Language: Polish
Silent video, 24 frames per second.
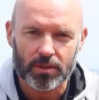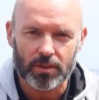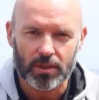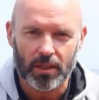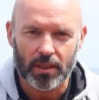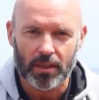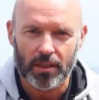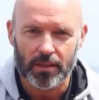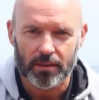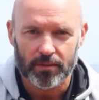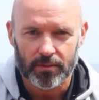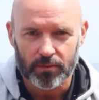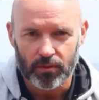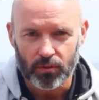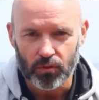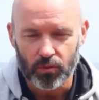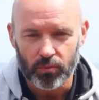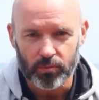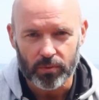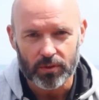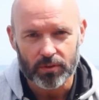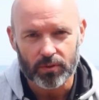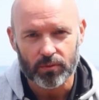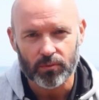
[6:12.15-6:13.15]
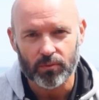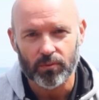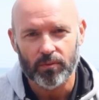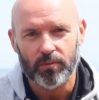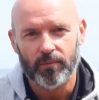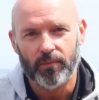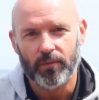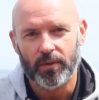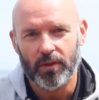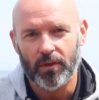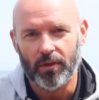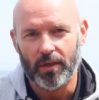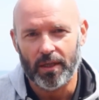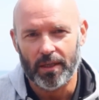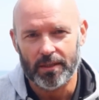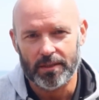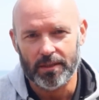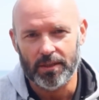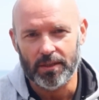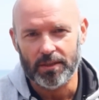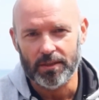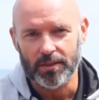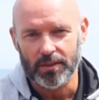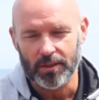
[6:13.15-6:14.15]
że umysł
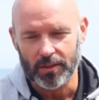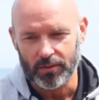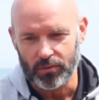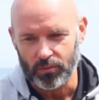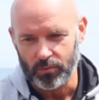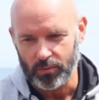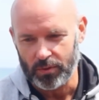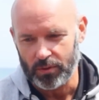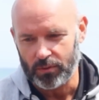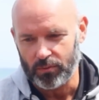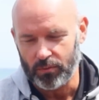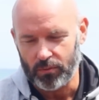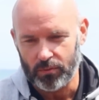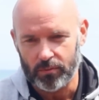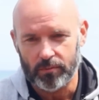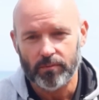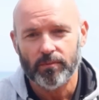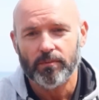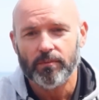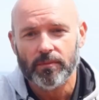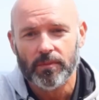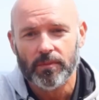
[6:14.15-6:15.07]
oraz decyzje z umysłu